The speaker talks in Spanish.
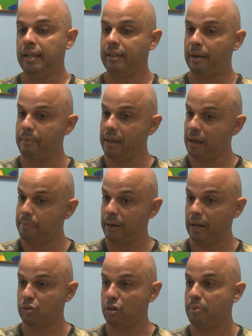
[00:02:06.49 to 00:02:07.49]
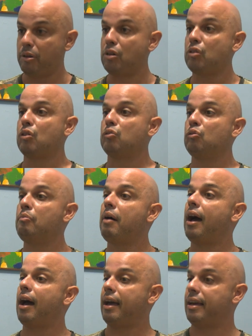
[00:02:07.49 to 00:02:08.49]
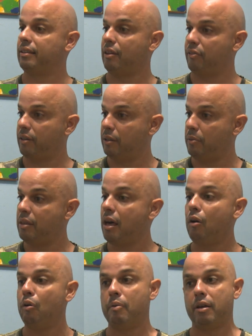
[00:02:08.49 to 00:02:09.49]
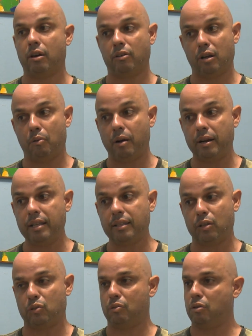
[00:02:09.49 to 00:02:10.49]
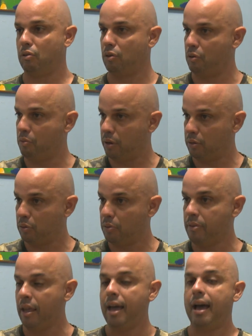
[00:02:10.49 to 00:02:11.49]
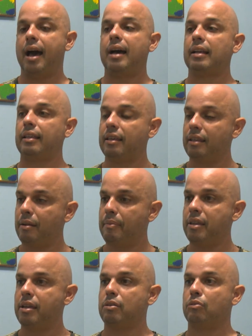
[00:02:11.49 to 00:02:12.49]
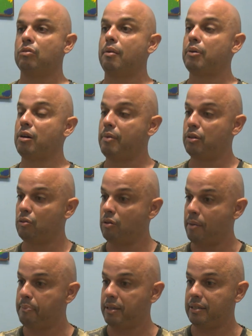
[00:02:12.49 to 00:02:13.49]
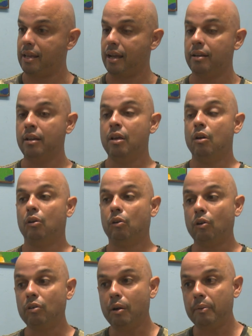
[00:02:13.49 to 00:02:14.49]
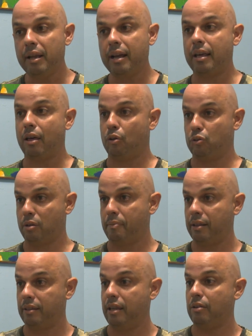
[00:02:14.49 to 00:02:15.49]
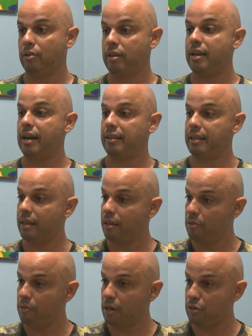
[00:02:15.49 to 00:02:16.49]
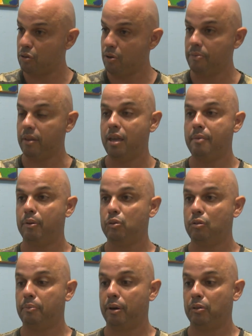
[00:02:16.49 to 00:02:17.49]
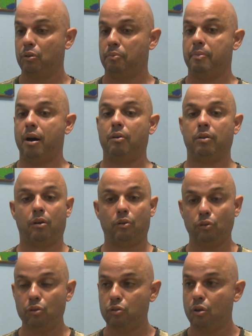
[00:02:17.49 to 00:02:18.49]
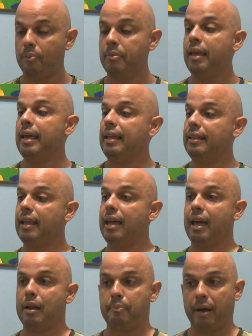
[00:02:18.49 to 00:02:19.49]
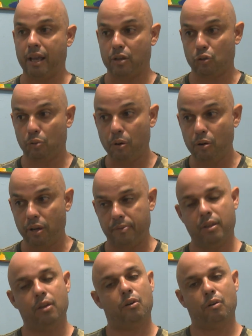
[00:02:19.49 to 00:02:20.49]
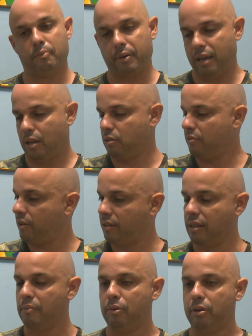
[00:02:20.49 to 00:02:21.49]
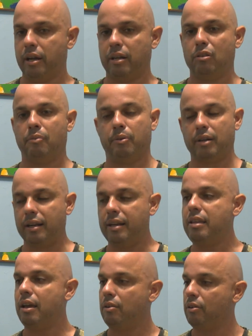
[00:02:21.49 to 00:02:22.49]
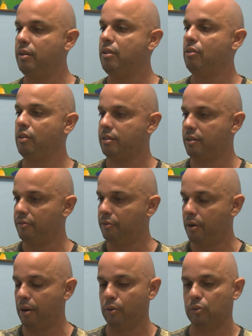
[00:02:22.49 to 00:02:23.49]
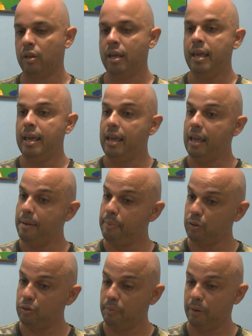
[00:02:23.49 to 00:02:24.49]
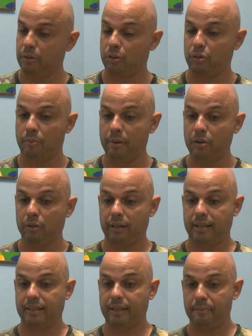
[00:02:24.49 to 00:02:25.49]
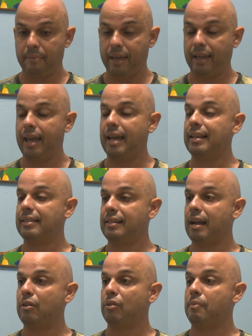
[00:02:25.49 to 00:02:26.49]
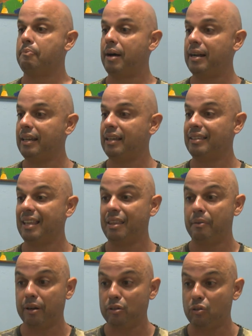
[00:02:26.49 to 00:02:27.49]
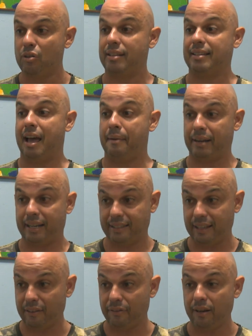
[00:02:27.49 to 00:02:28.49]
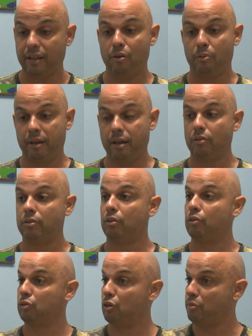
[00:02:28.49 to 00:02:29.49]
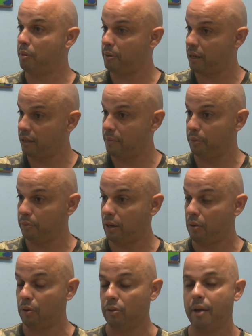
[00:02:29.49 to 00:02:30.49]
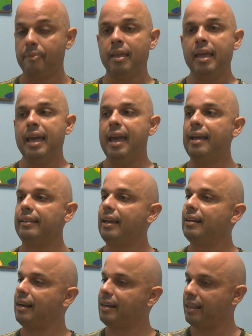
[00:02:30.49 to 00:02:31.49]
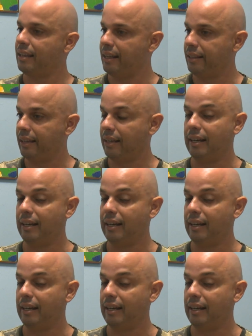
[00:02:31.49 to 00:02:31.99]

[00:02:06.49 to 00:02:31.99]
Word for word: También el Palacio de Pioneros se suma a esta festividad, ubicado en La Juanita, Sueño de Juventud, a las 10 de la mañana con una programación especial con la brigada José Martí que nos llega desde Educación y por supuesto bajo la conducción de El Payaso Boni, un payaso infantil muy querido por las niñas y los niños de Cienfuegos. Y por supuesto el domingo 13 también el escenario del Parque de Diversiones Amanecer Feliz ubicado en el Consejo Popular de Punta Gorda. Este es el área del INDEL.